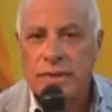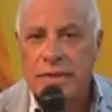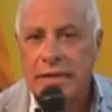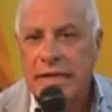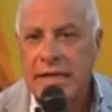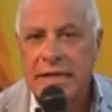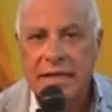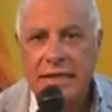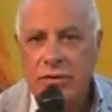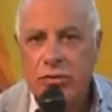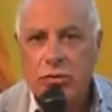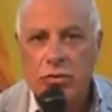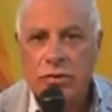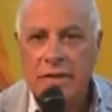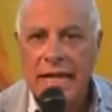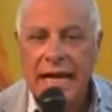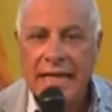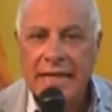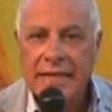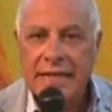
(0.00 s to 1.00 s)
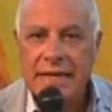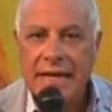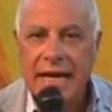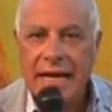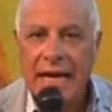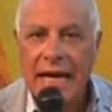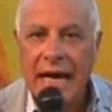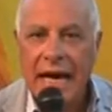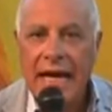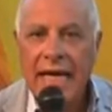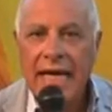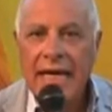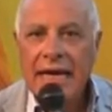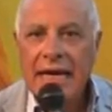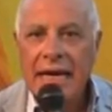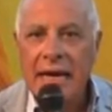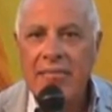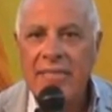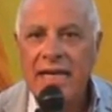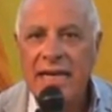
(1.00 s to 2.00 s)
scritto da Andrea
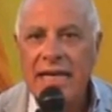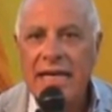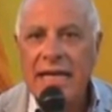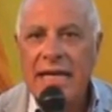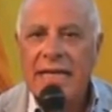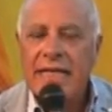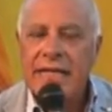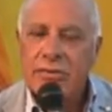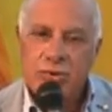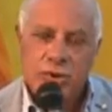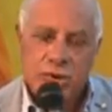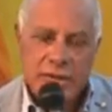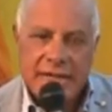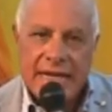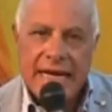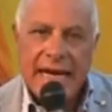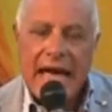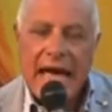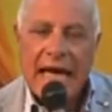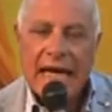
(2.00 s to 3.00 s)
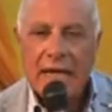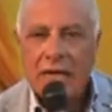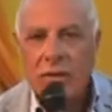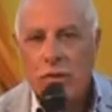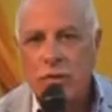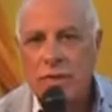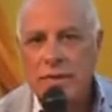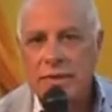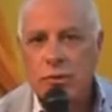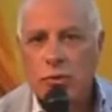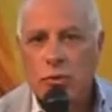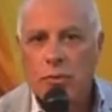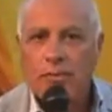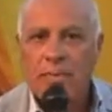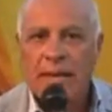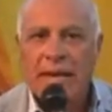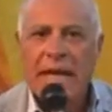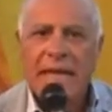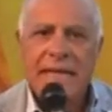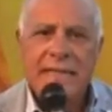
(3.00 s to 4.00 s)
Camilleri e ci sarà anche una
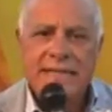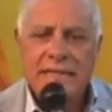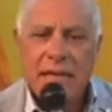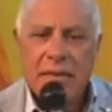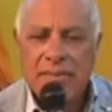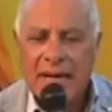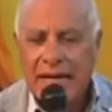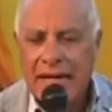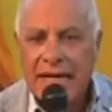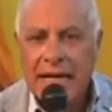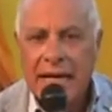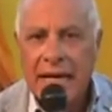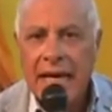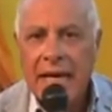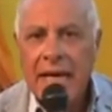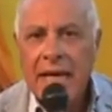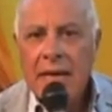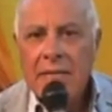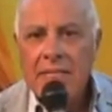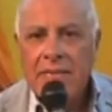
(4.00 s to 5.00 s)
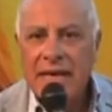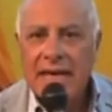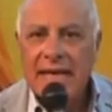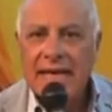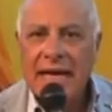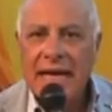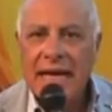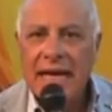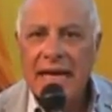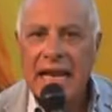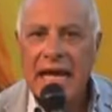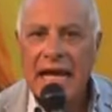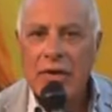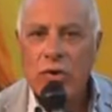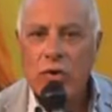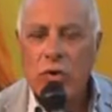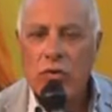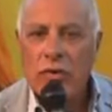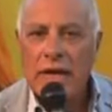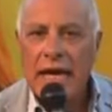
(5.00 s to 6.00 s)
sorpresa perché per la
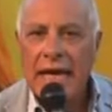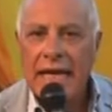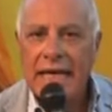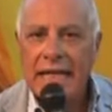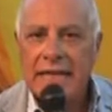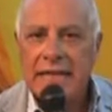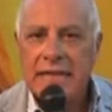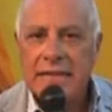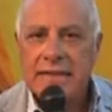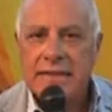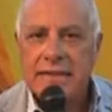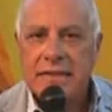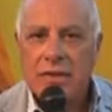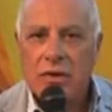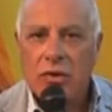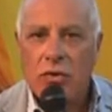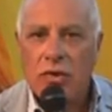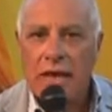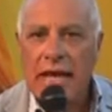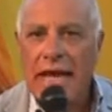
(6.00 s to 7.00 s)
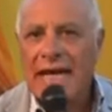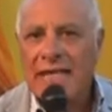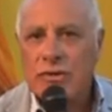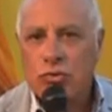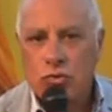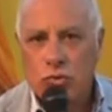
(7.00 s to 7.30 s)
nona edizione a